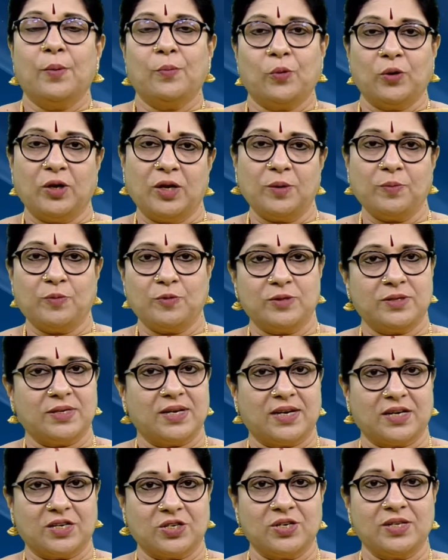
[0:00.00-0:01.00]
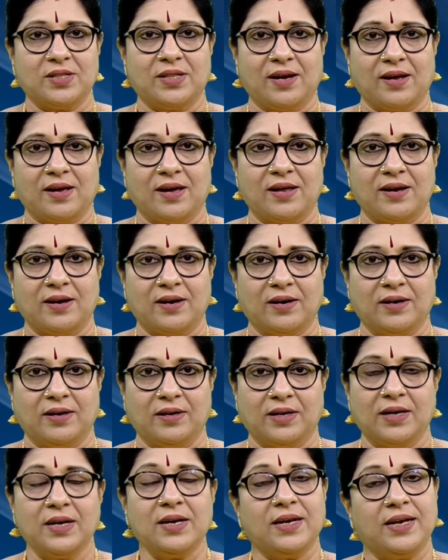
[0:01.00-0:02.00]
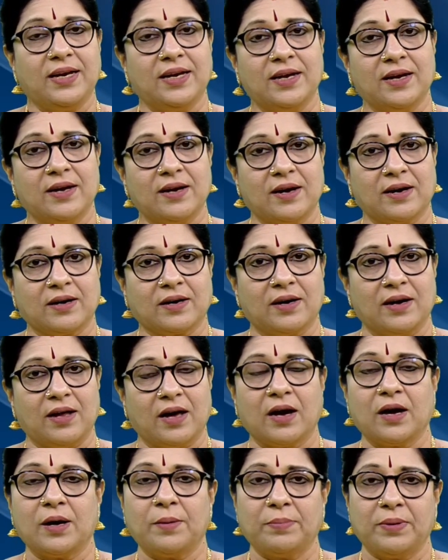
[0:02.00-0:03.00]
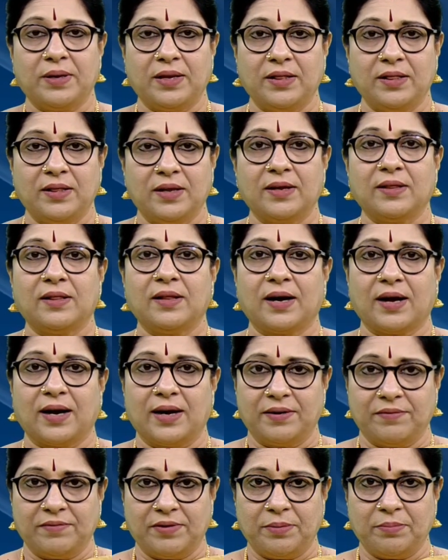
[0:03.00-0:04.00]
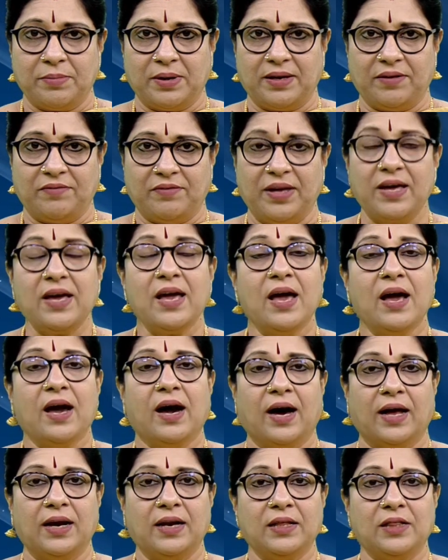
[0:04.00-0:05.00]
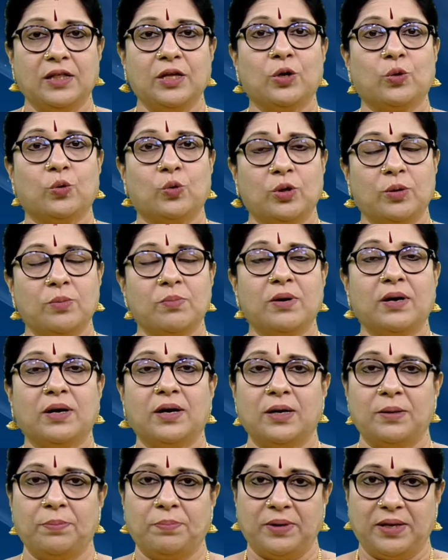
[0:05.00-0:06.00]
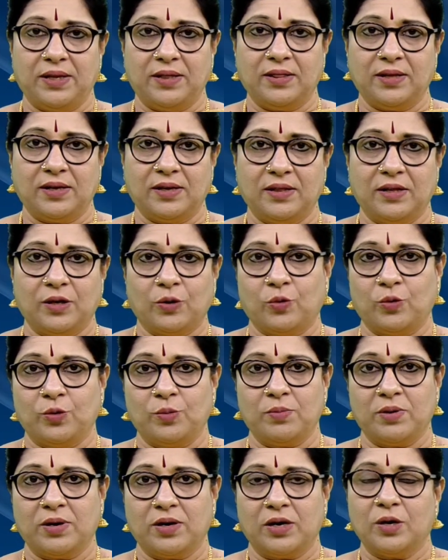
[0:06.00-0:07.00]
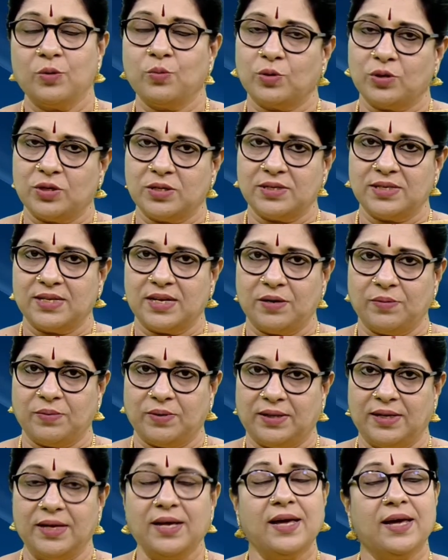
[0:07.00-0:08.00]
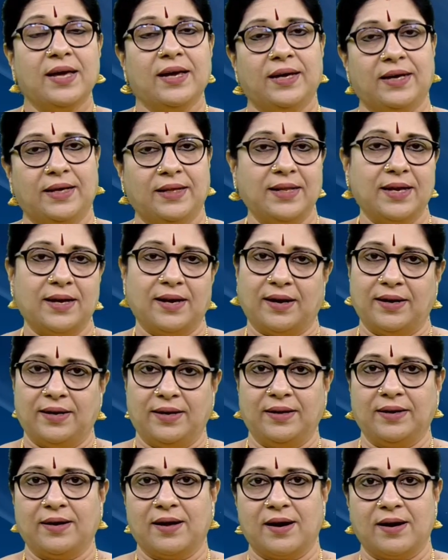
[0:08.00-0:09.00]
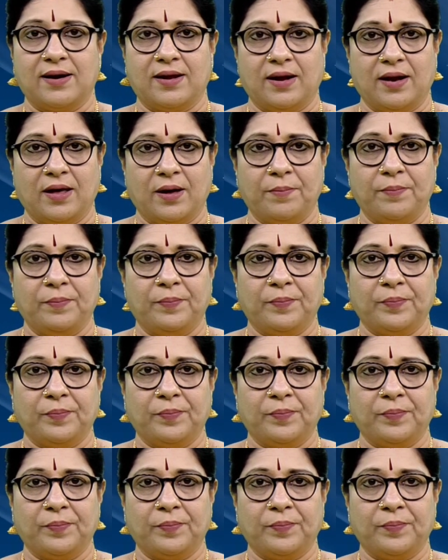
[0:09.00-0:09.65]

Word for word: புனர்பூச நட்சத்திரக்காரர்களுக்கு நீண்ட நாட்களாக பிரிந்திருந்த கணவன் மனைவி அல்லது குடும்பங்கள் பிரிந்திருந்த குடும்பங்கள் ஒன்று சேருவது இந்த நாளில் காணலாம்